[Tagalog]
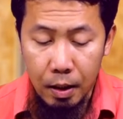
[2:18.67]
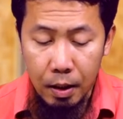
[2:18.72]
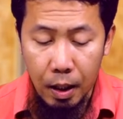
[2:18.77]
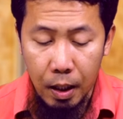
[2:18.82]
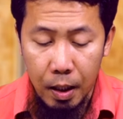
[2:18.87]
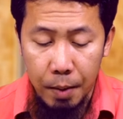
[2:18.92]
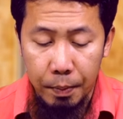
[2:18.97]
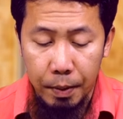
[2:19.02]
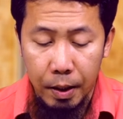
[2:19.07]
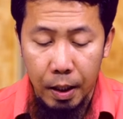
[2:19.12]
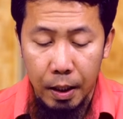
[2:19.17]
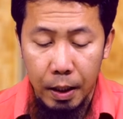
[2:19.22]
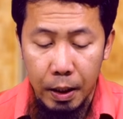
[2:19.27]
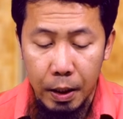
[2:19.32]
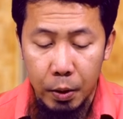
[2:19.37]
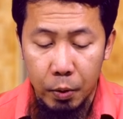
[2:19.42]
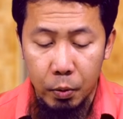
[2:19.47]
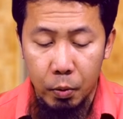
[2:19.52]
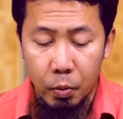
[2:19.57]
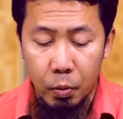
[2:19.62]
ay bigay
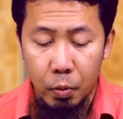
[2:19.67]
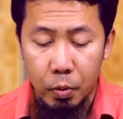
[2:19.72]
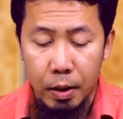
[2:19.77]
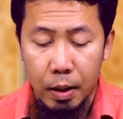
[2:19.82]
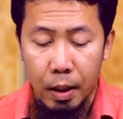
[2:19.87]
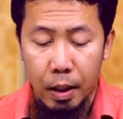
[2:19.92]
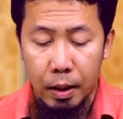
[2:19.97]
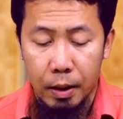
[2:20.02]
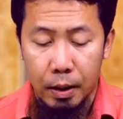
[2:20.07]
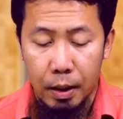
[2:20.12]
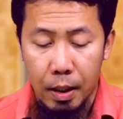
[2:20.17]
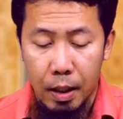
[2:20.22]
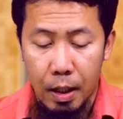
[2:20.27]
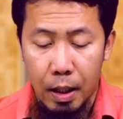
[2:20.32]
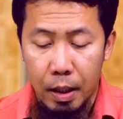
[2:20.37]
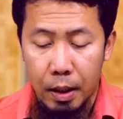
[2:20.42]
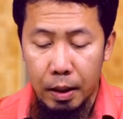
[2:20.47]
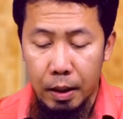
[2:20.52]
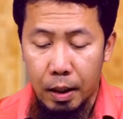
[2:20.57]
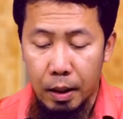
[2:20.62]
ninyo sa kanila
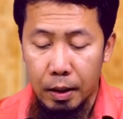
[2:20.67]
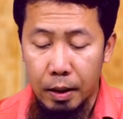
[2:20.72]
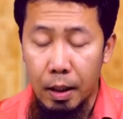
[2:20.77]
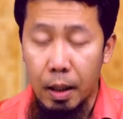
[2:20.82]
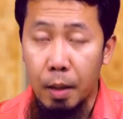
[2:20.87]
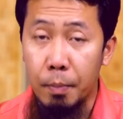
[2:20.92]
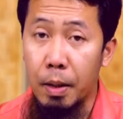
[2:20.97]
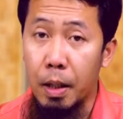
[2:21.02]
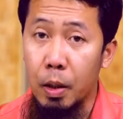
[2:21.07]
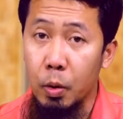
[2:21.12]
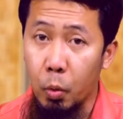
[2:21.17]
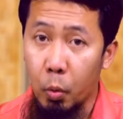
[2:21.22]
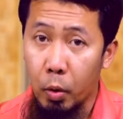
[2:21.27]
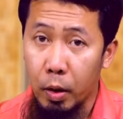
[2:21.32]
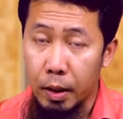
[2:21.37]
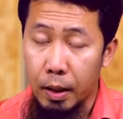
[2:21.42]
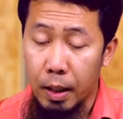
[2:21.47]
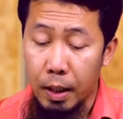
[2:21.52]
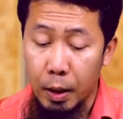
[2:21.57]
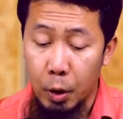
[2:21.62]
ang kanilang mga
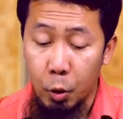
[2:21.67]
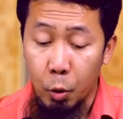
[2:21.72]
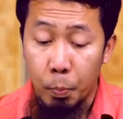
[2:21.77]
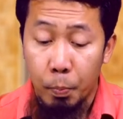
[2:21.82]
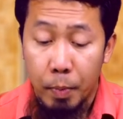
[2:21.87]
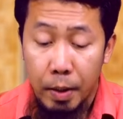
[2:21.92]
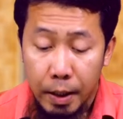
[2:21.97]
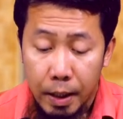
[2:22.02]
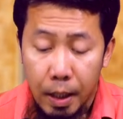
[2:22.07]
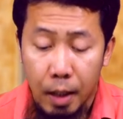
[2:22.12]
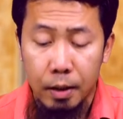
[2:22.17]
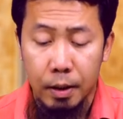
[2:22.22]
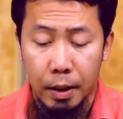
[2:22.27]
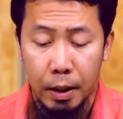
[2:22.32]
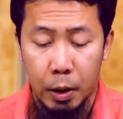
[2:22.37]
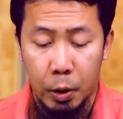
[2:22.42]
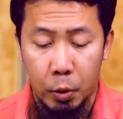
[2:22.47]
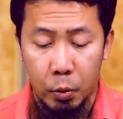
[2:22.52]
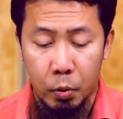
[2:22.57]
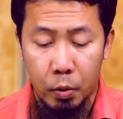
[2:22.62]
duri na inubliga sa
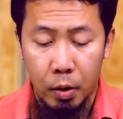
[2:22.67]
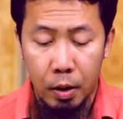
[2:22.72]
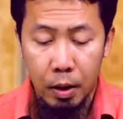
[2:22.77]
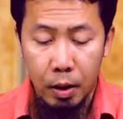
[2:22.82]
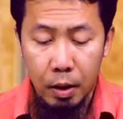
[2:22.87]
inyo